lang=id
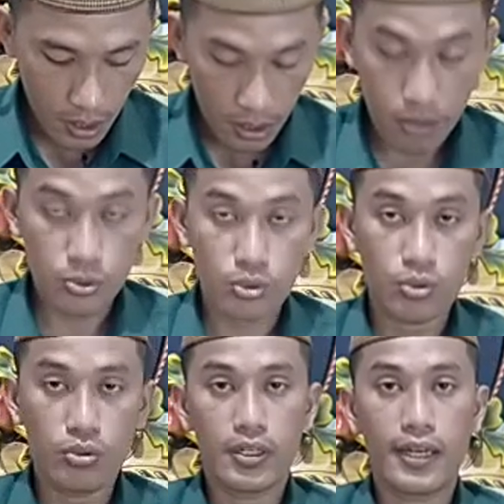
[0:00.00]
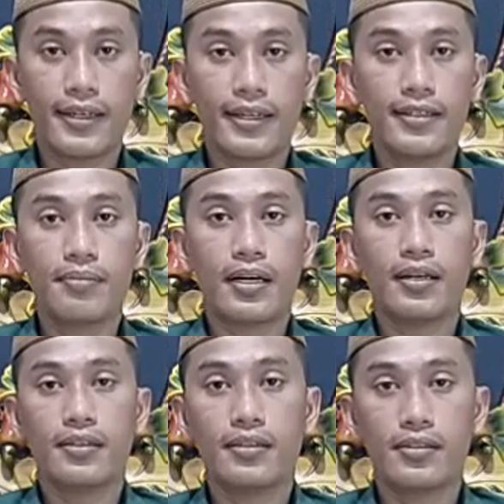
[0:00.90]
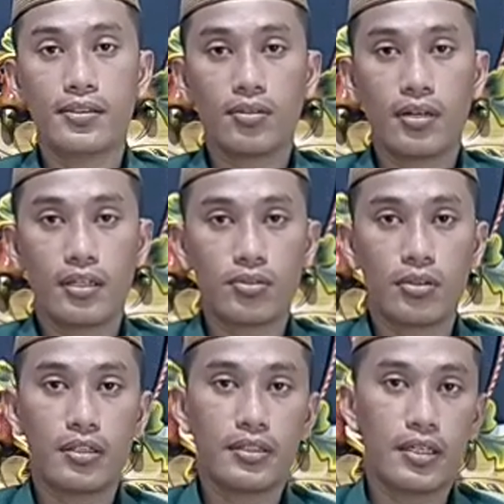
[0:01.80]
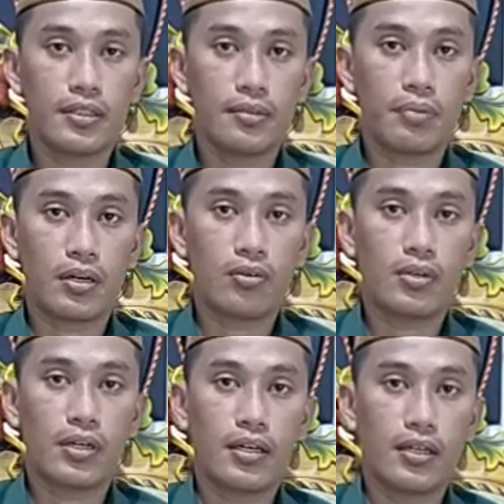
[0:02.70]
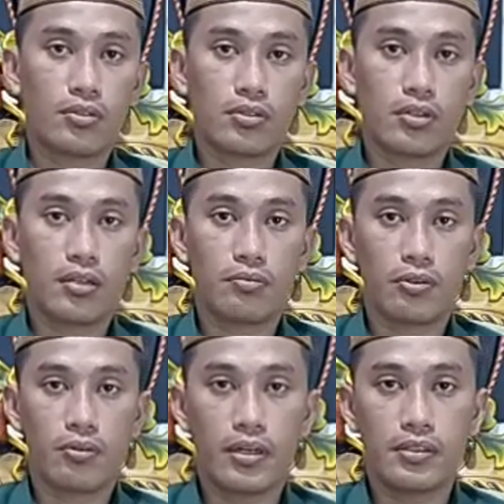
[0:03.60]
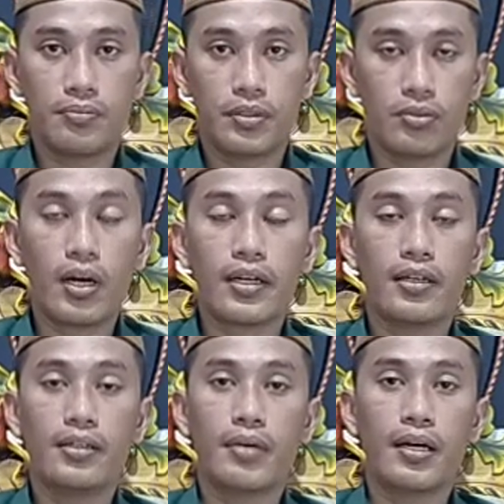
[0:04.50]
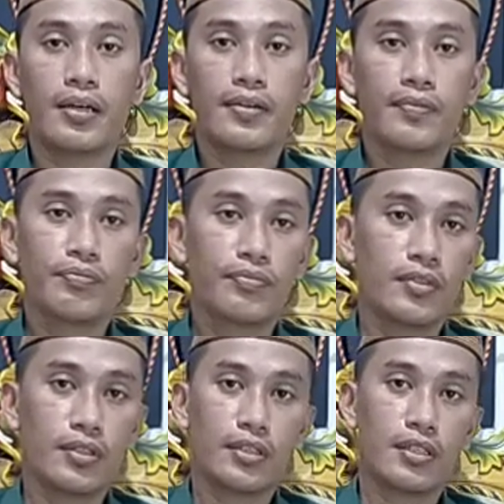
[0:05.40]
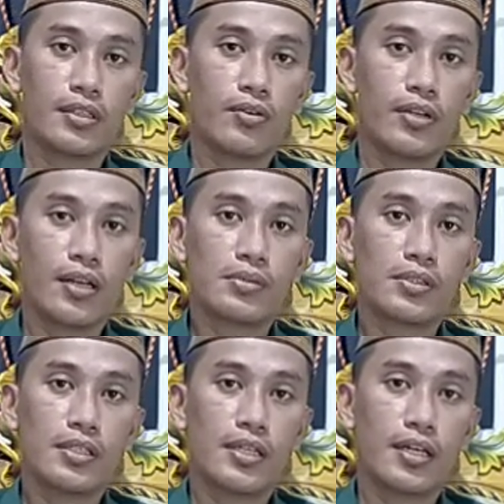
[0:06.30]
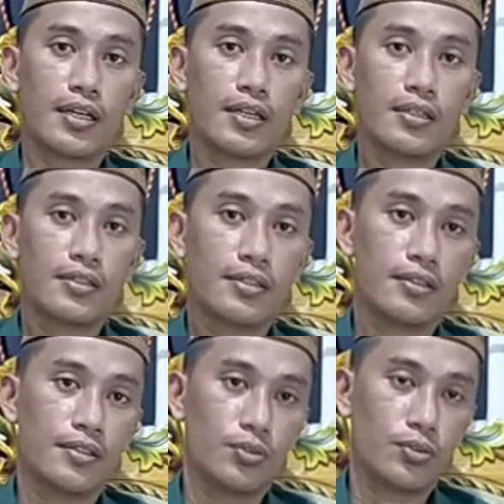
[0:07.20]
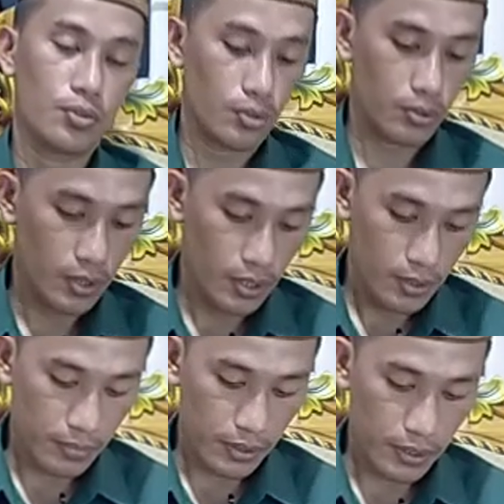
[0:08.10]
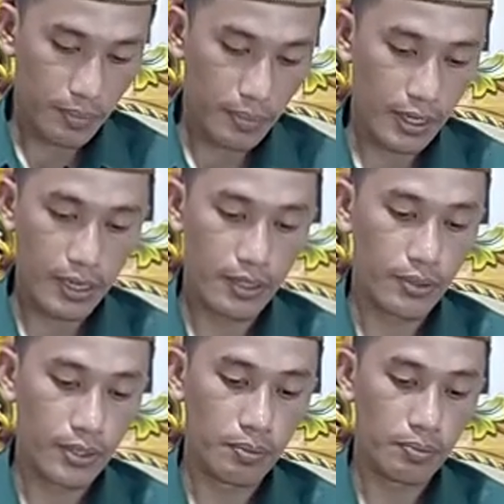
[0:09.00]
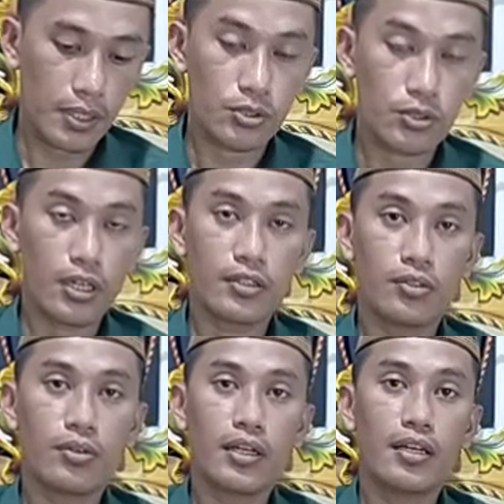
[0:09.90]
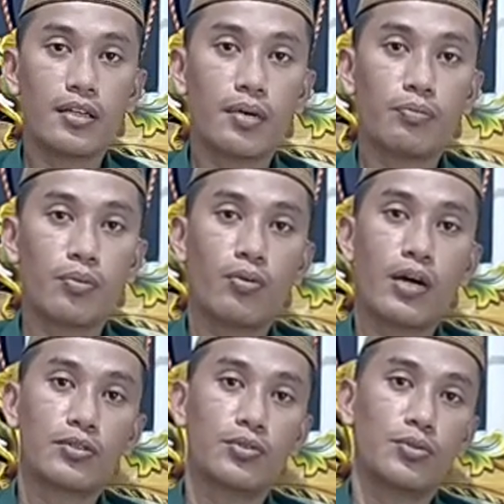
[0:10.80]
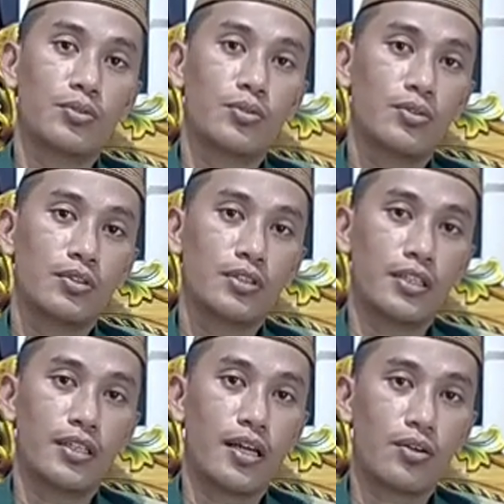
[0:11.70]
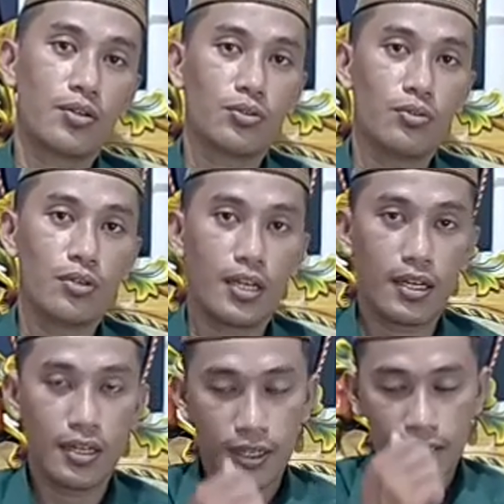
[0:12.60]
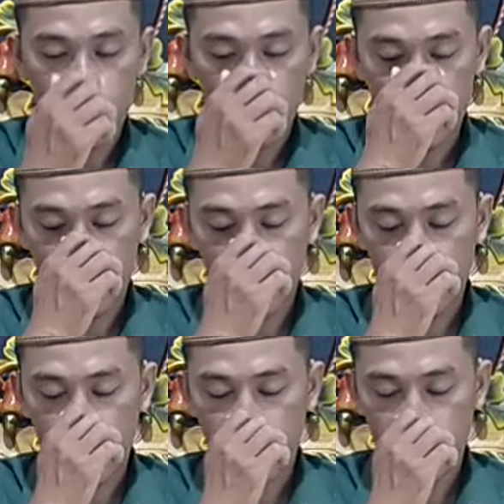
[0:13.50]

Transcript: khamsun ada lima di sholat-sholat yang diperdukan atau sholat wajib itu ada lima kita tahu dalam sejarah itu pertama kali diwajibkan sholat itu ada 50 waktu setelah Rasulullah uh,